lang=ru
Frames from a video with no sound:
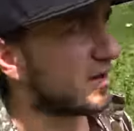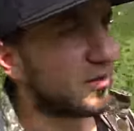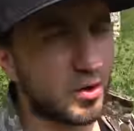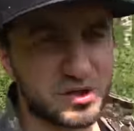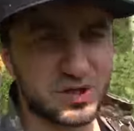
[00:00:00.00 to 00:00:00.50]

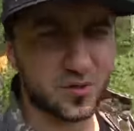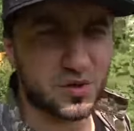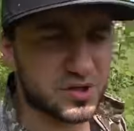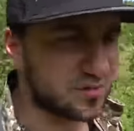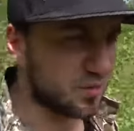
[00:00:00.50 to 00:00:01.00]

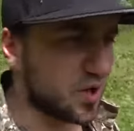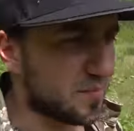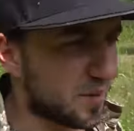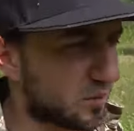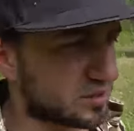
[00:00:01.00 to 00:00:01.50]
очень-очень много
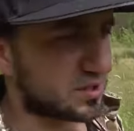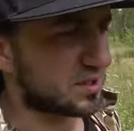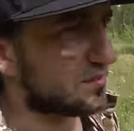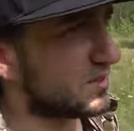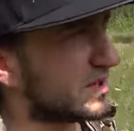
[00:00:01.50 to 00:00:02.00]

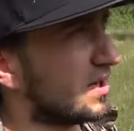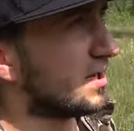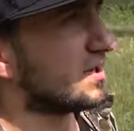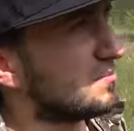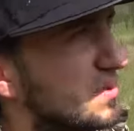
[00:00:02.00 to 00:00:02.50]
похожих было
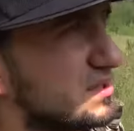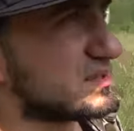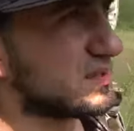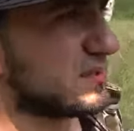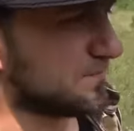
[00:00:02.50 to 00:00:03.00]

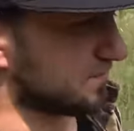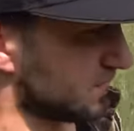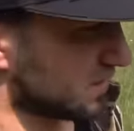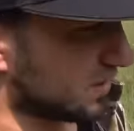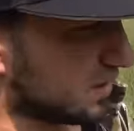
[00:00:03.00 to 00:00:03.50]
мест
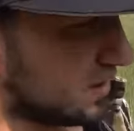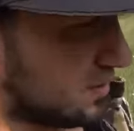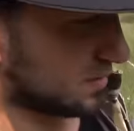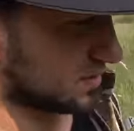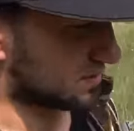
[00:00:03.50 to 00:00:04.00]
а,
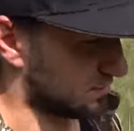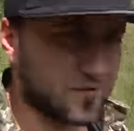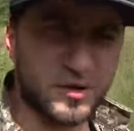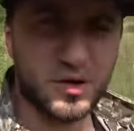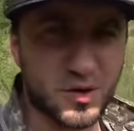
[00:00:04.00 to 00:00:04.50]
именно с
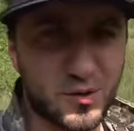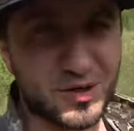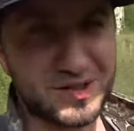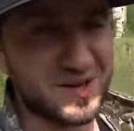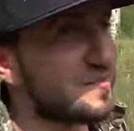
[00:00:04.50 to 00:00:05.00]
самого
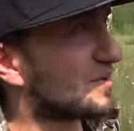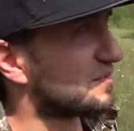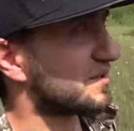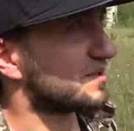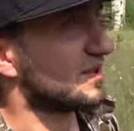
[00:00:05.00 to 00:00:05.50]
города
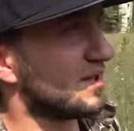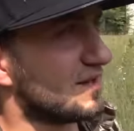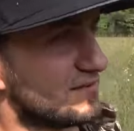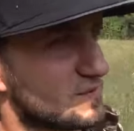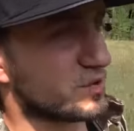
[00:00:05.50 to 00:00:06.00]
Припять.
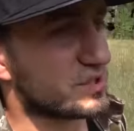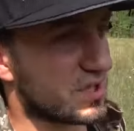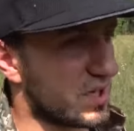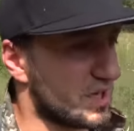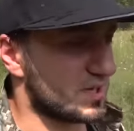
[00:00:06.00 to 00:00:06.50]

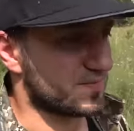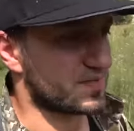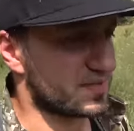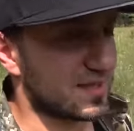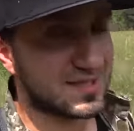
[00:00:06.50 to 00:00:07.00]
Возможно,
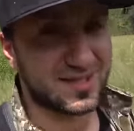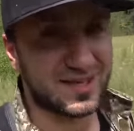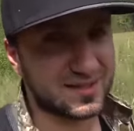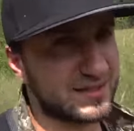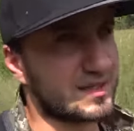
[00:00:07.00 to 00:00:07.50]
создатели
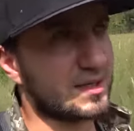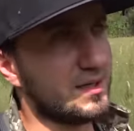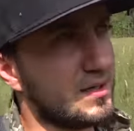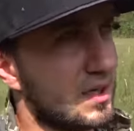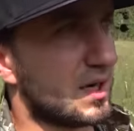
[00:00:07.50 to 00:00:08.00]
этой
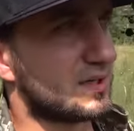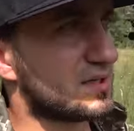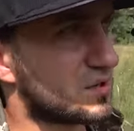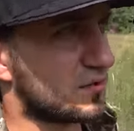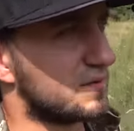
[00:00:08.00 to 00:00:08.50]
игры
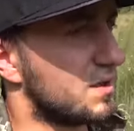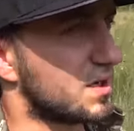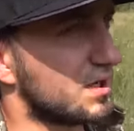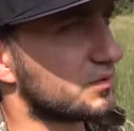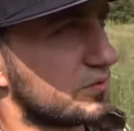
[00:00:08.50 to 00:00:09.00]
отрисовывали
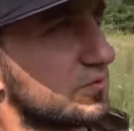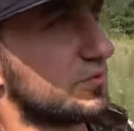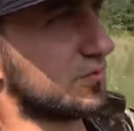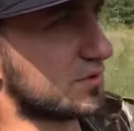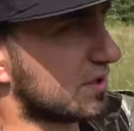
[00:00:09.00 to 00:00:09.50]
карту
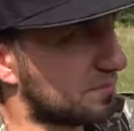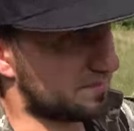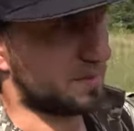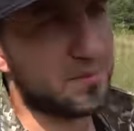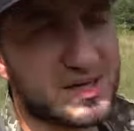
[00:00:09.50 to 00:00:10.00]
вот так
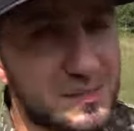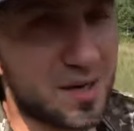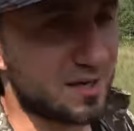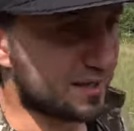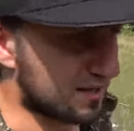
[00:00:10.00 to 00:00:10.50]
прям
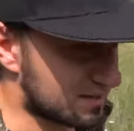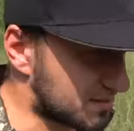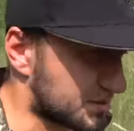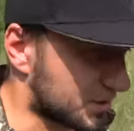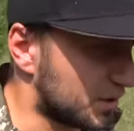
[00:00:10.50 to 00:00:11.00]
максимально
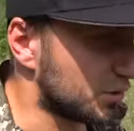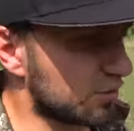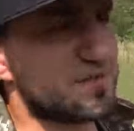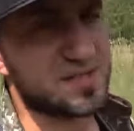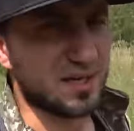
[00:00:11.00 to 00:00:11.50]
реалистично. Ну,
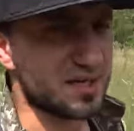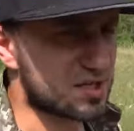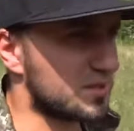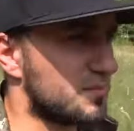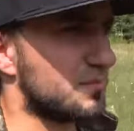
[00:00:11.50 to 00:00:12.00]
не все,
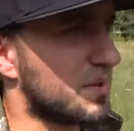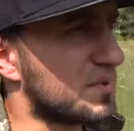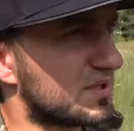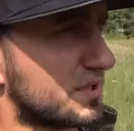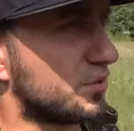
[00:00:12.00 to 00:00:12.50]
конечно,
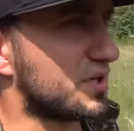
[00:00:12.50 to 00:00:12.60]
моменты, но